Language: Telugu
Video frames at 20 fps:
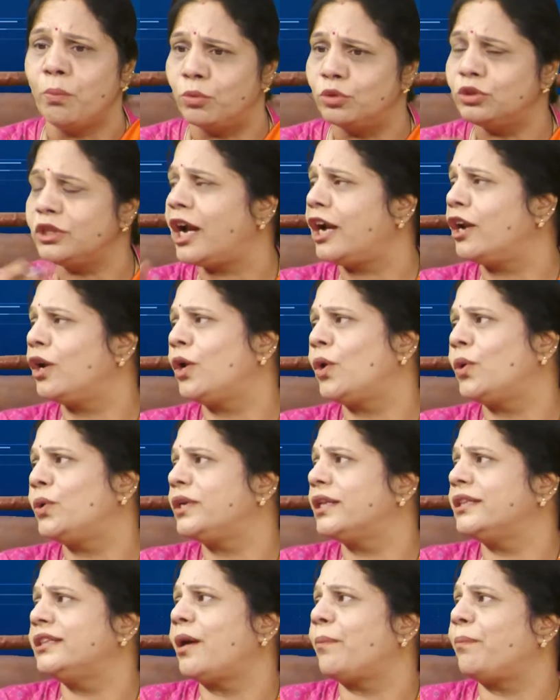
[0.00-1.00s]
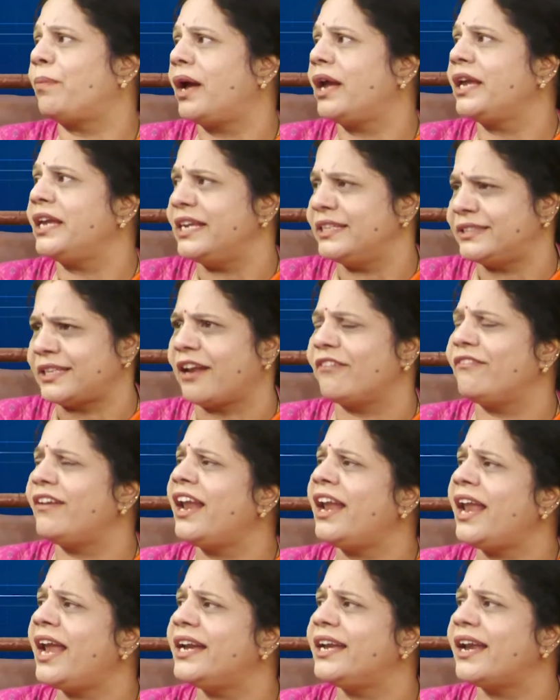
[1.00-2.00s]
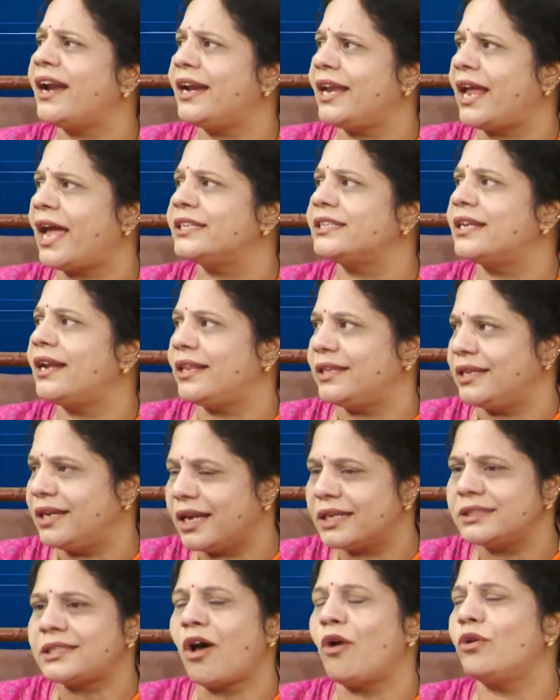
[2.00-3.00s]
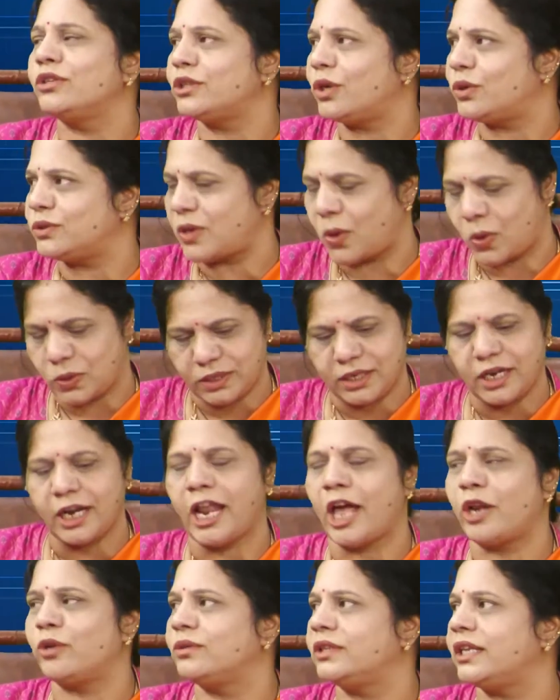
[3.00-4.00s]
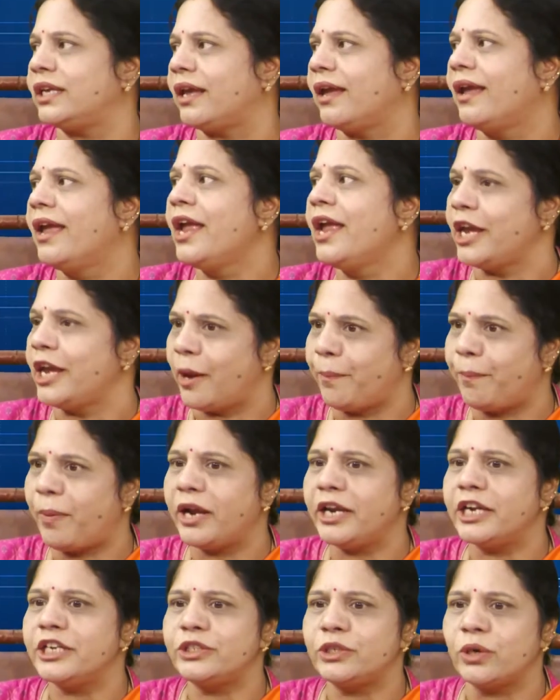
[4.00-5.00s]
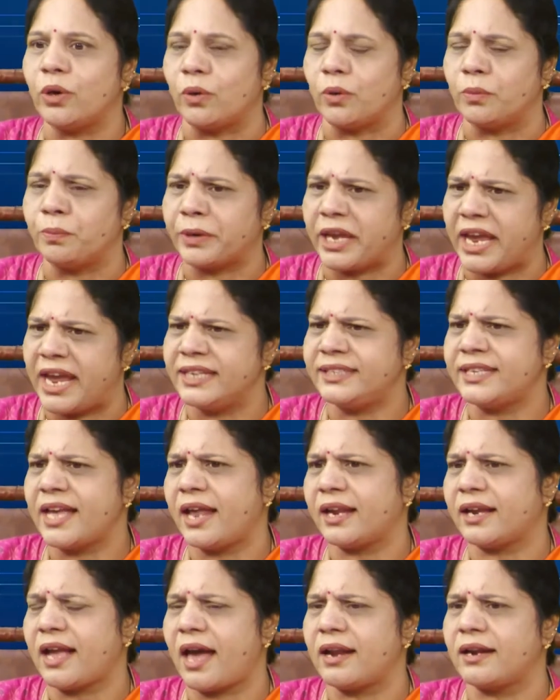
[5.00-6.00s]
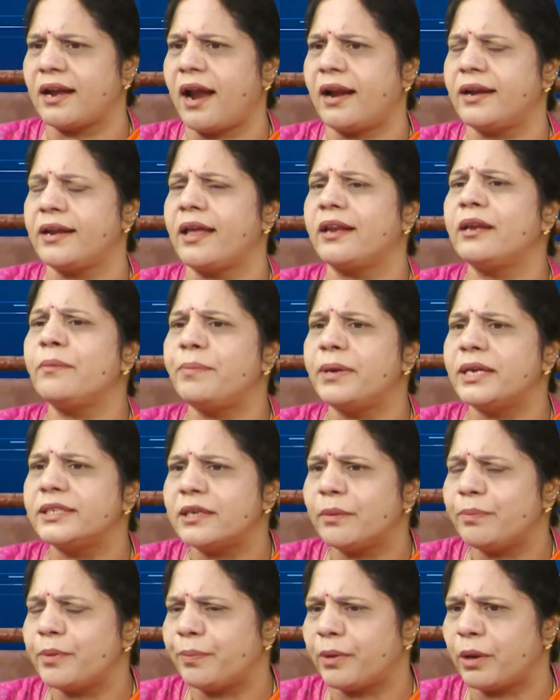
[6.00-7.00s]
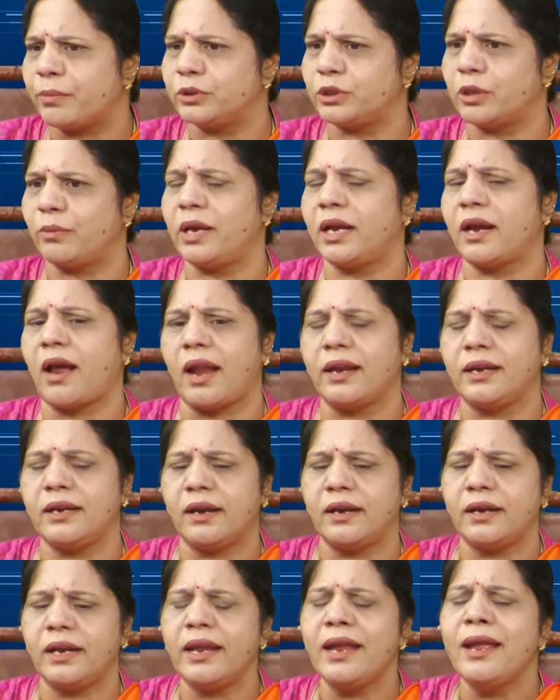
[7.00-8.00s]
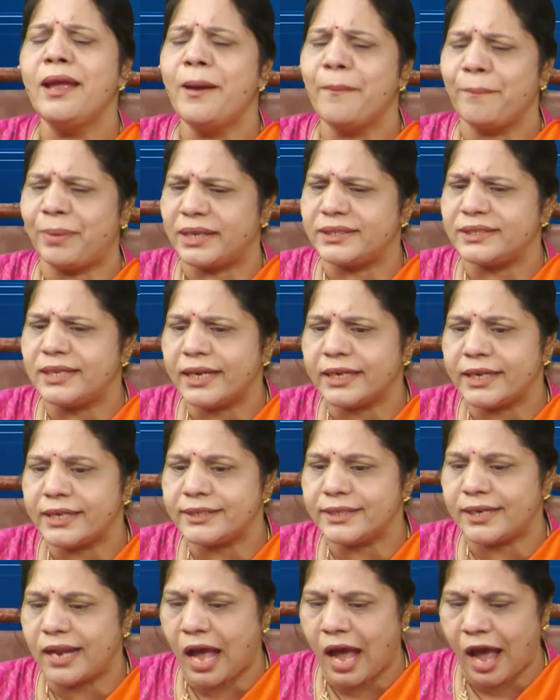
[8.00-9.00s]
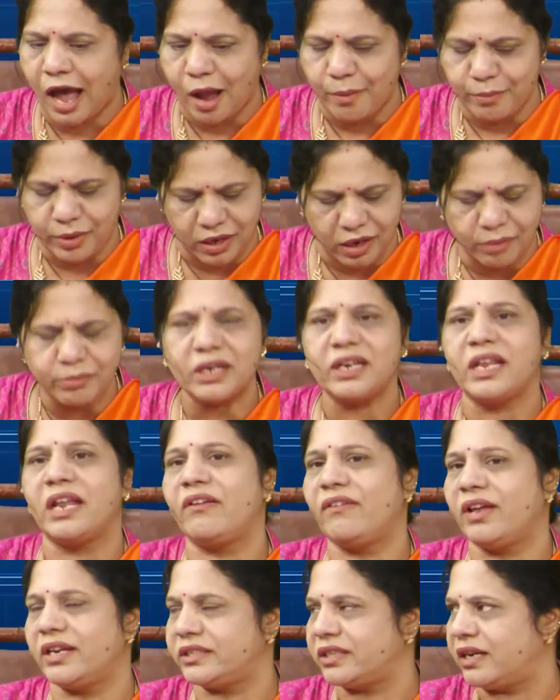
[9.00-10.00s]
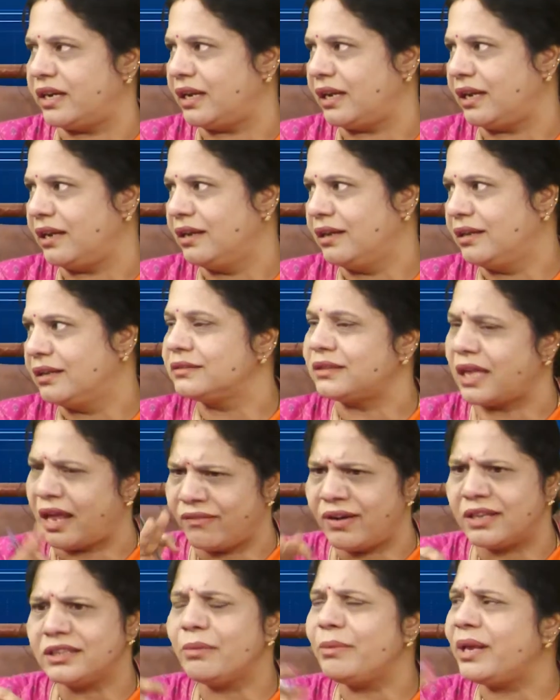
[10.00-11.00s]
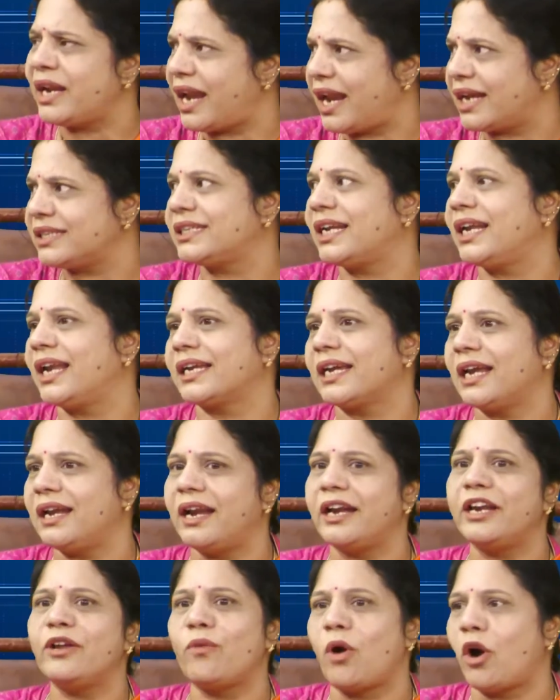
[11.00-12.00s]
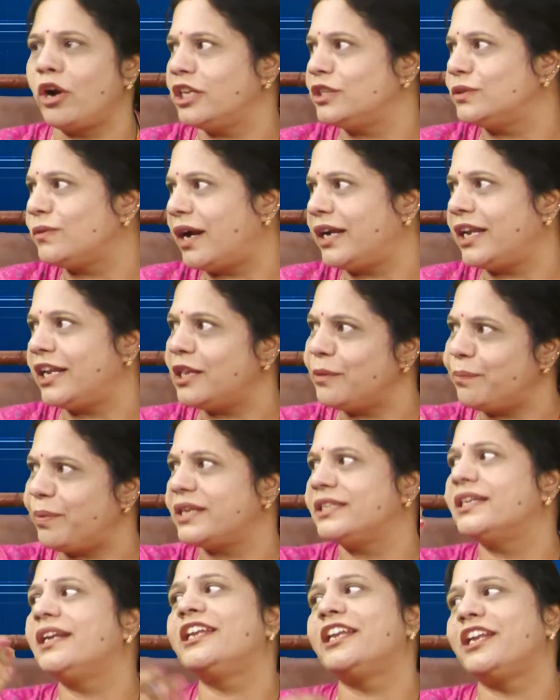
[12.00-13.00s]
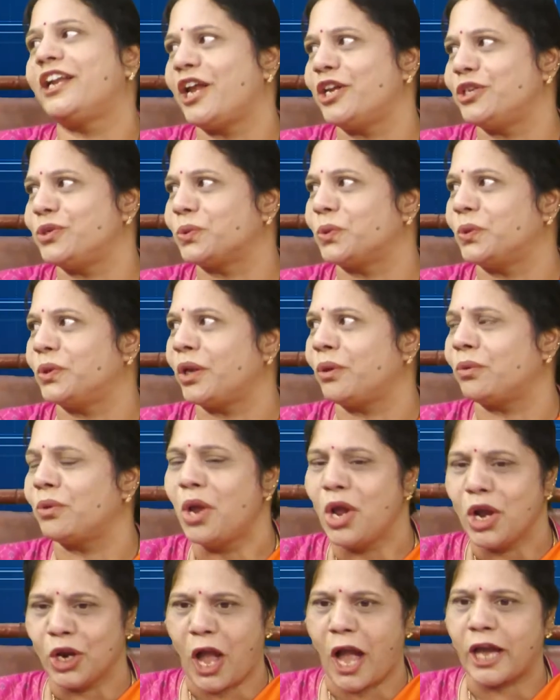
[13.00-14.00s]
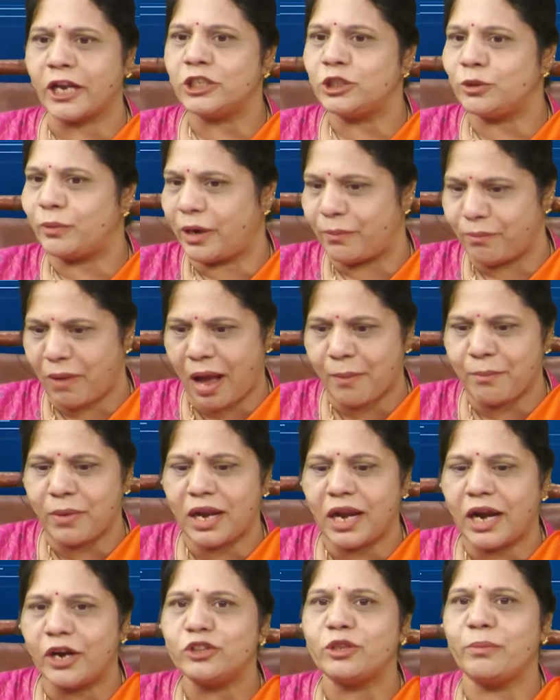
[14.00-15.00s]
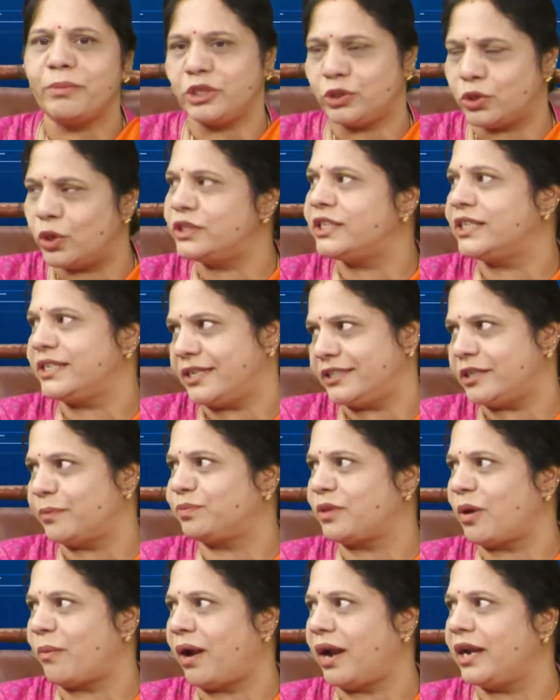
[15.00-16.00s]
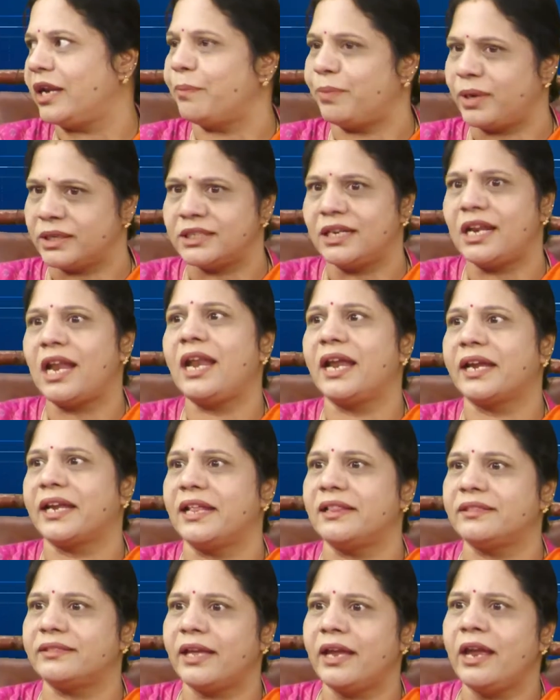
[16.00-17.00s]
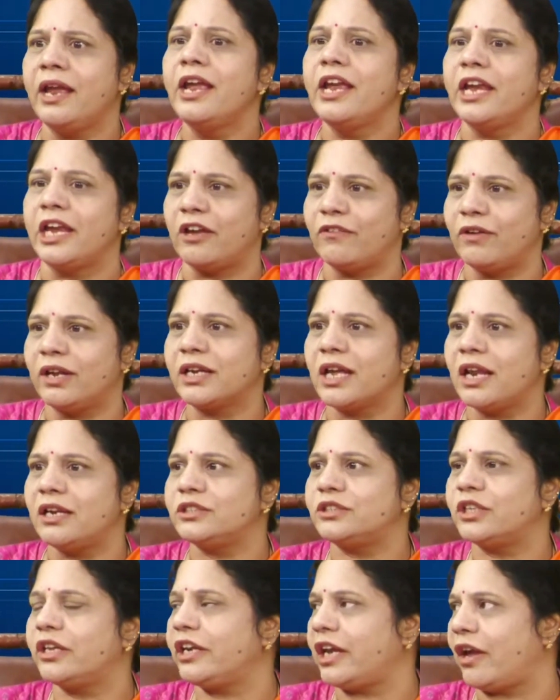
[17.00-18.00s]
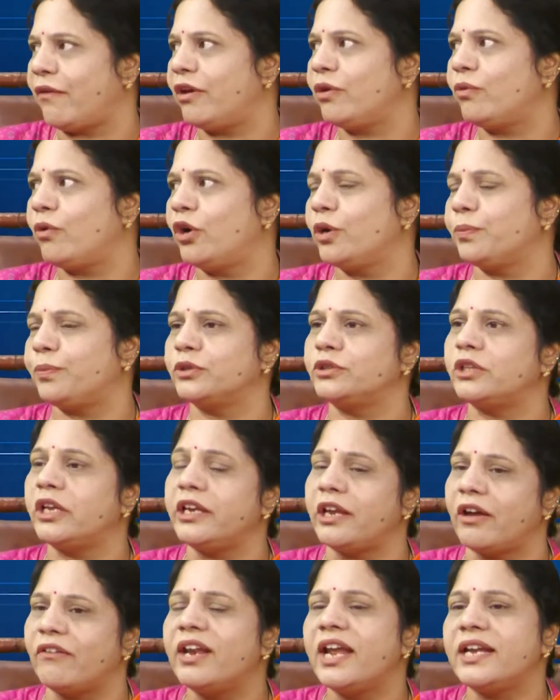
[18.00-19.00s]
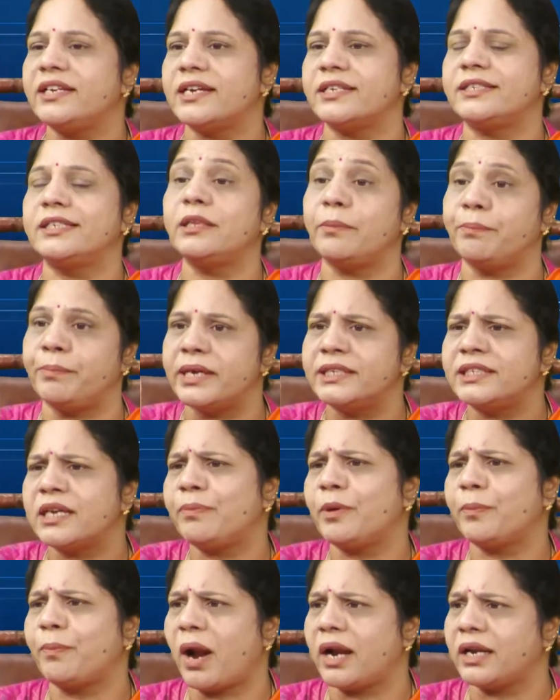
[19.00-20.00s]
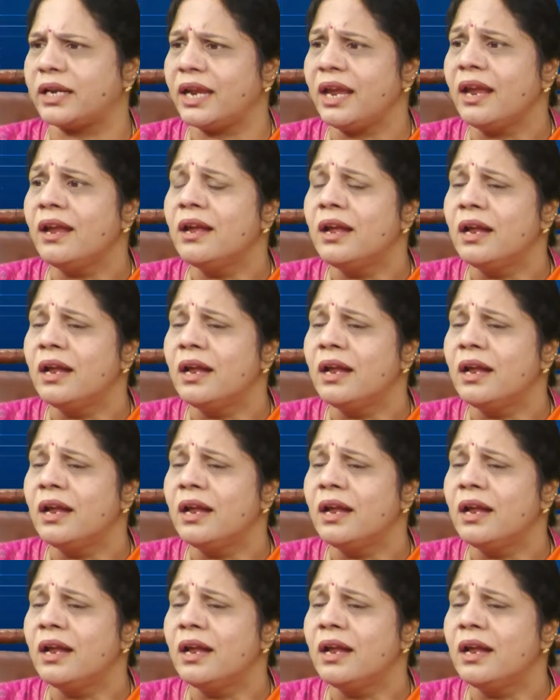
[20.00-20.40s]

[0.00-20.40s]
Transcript: ముందడుగులో ఉంటాం తప్ప ఈ సర్వేలు ఏంటండి అంచనా ఇంకా సంవత్సరం సంవత్సరంన్నర ఉంది ఎప్పటి నుంచో కేసీఆర్ గారు కానివ్వండి బీజేపీ ప్రభుత్వమే కానివ్వండి ప్రజలకు ఇచ్చిన హామీలను మీరు నెరవేర్చండి తర్వాత మీరు ఎలక్షన్లకు వెళ్ళండి వాట్ ఈజ్ వాట్ అనేది ప్రజలు నిర్ణయించుకుంటారు కాంగ్రెస్ మా మమ్మల్ని అడిగితే మేము జ్యోతి అని చెప్తామా అండి ప్రజలకి వెళ్తే ఎవరు గెలుస్తారు ఎవరు ఓడిపోతారు ఎవరు ఏం చేసింది బీజేపీ పార్టీ